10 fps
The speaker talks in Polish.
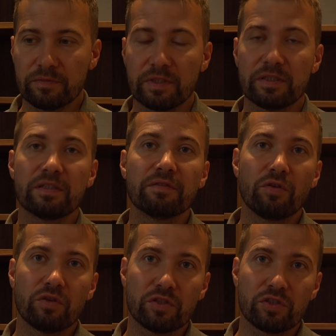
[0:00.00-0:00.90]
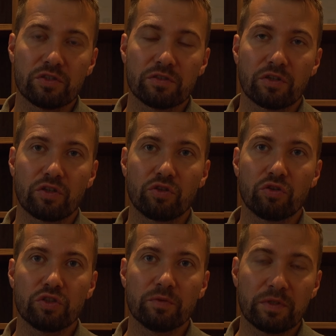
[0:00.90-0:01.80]
zniewolić.
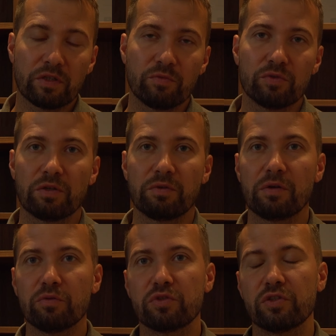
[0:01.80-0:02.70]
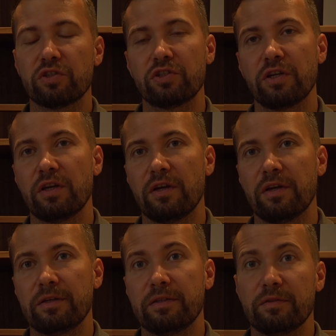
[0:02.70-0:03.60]
Ktoś ją tego musiał nauczyć.
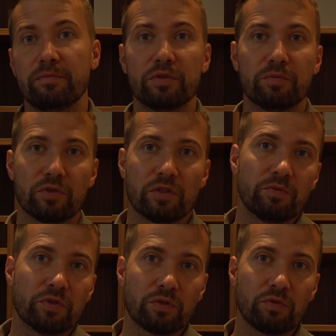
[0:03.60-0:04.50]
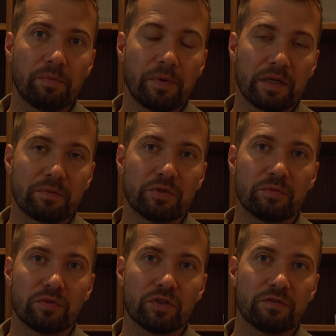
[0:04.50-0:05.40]
Y, być może były chłopak, być
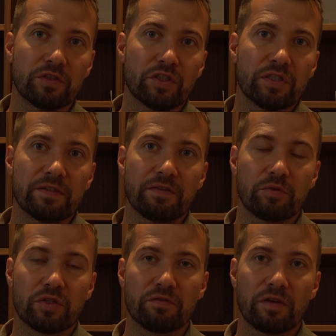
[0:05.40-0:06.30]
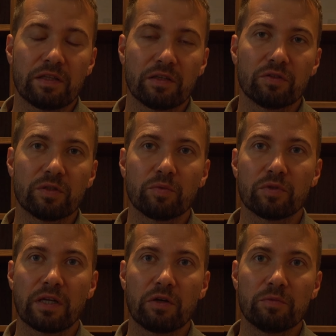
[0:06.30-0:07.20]
może w dzieciństwie przeżywała tego typu
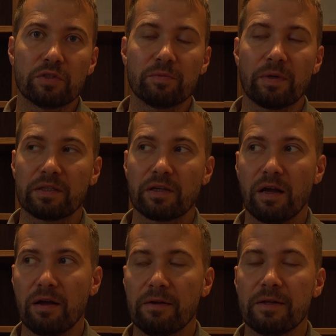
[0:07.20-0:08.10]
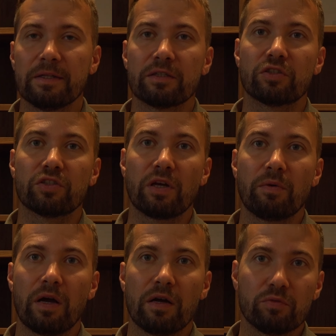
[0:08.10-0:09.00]
traumy, gdzie matka
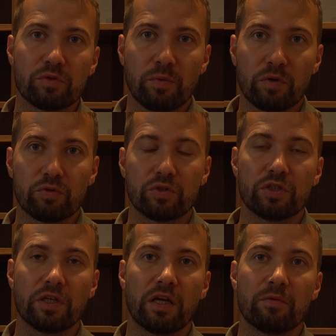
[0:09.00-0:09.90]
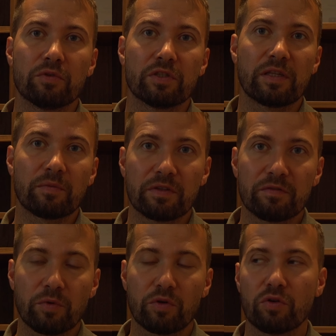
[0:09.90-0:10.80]
krzyczała uspokój się albo cię zamknę w
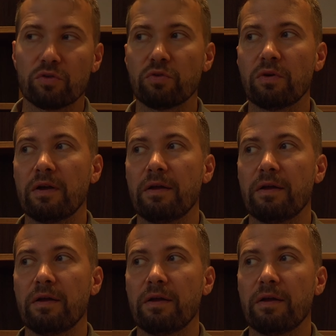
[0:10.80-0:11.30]
pokoju.